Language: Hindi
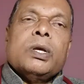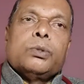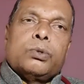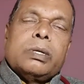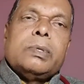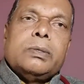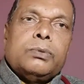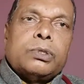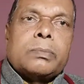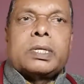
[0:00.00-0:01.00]
तो जब
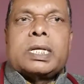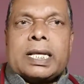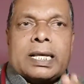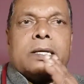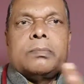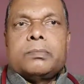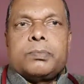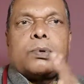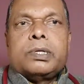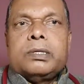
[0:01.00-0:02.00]
न्यूनतम से ज़्यादा
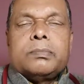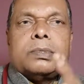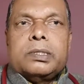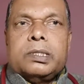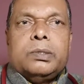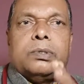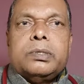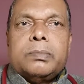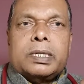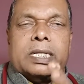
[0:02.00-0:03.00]
प्रोटीन यूरिन
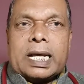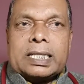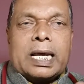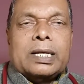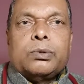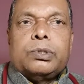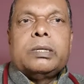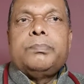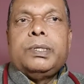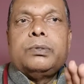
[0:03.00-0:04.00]
में जाता है तो उसे
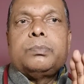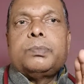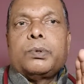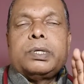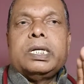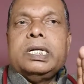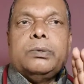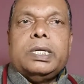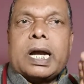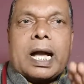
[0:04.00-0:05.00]
प्रोटीन
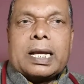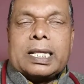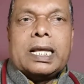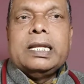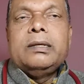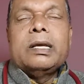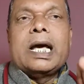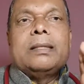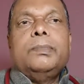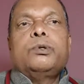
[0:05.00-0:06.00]
यूरिया कहा जाता है यानी
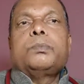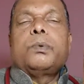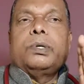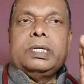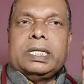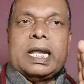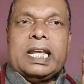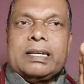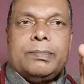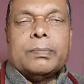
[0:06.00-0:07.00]
आदमी को प्रोटीन जाने
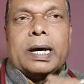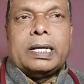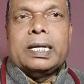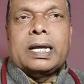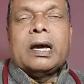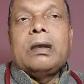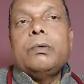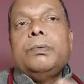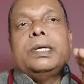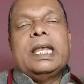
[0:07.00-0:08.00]
की बीमारी है
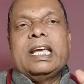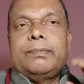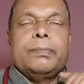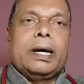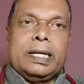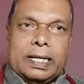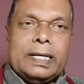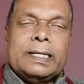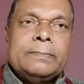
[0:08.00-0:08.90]
अलोविन जाने की बीमारी है